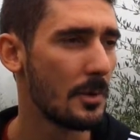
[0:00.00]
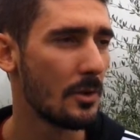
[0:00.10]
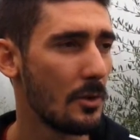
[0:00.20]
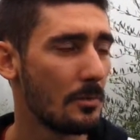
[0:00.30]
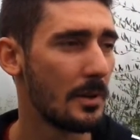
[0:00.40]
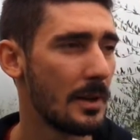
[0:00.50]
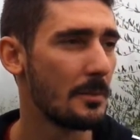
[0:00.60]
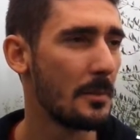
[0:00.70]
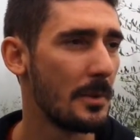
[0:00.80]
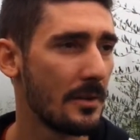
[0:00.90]
Supercoppa
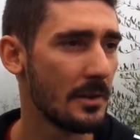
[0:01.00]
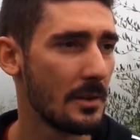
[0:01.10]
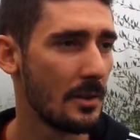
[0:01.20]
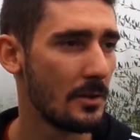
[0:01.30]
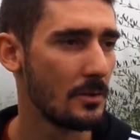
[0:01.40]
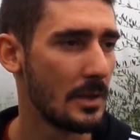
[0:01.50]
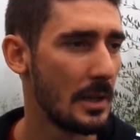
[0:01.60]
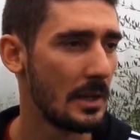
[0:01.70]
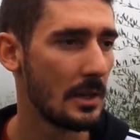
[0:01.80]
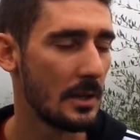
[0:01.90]
per me è stata
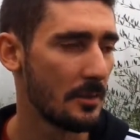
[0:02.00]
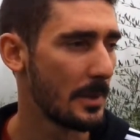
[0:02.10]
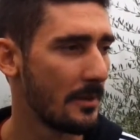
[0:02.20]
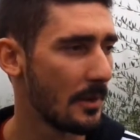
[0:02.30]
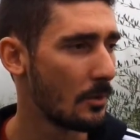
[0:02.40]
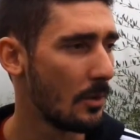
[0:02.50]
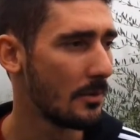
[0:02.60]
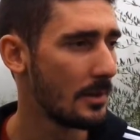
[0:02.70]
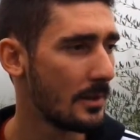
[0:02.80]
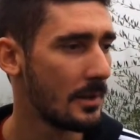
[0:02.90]
un'esperienza
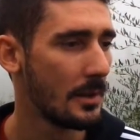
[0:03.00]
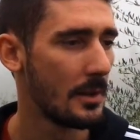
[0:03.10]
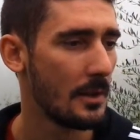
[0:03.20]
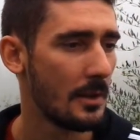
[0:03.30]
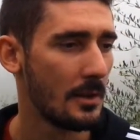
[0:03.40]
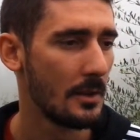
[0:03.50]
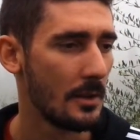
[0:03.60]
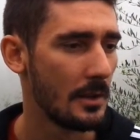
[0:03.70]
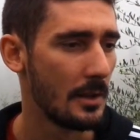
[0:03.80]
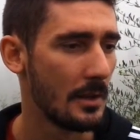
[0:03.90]
nuova,
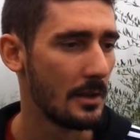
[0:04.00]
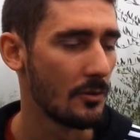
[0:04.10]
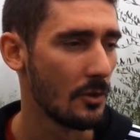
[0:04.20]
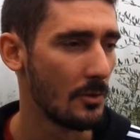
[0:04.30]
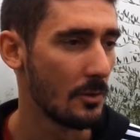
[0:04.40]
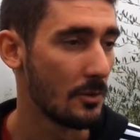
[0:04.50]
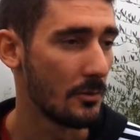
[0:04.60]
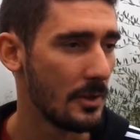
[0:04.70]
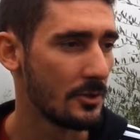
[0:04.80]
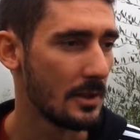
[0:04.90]
eh, sono molto
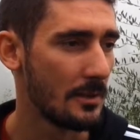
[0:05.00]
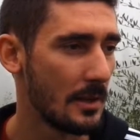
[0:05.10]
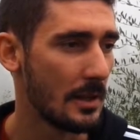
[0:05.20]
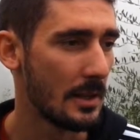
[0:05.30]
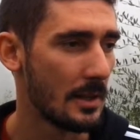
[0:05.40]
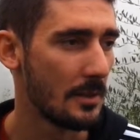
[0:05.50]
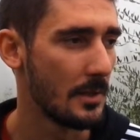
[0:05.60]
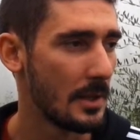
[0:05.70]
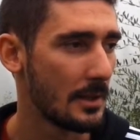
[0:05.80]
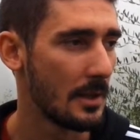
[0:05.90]
felice di averla
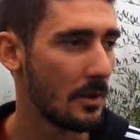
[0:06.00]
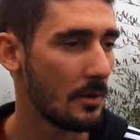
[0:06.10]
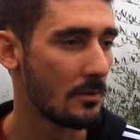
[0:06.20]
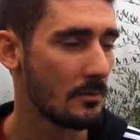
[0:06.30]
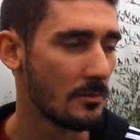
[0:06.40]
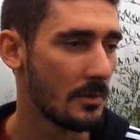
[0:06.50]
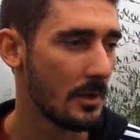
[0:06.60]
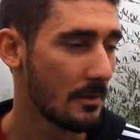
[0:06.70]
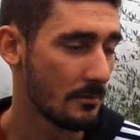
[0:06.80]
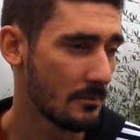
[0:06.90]
vinta con
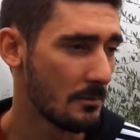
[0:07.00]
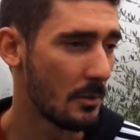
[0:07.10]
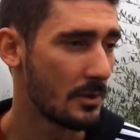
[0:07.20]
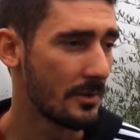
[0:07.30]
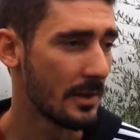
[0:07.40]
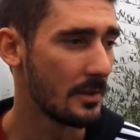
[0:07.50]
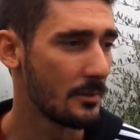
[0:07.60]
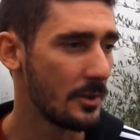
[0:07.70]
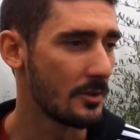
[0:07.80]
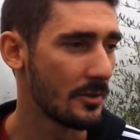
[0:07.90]
molti
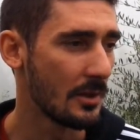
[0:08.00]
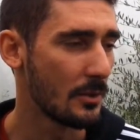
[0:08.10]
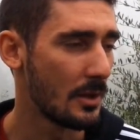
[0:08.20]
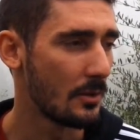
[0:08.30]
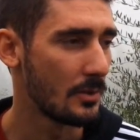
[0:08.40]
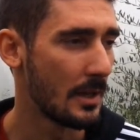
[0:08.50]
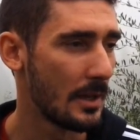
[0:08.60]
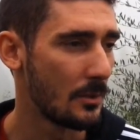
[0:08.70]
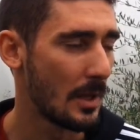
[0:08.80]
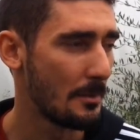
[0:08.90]
sacrifici, è stata una,
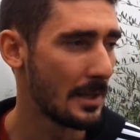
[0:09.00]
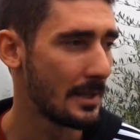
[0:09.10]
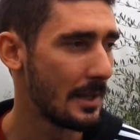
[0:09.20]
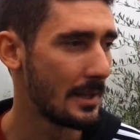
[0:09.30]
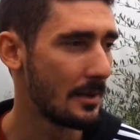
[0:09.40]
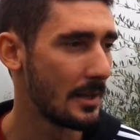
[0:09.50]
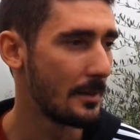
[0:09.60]
una, una battaglia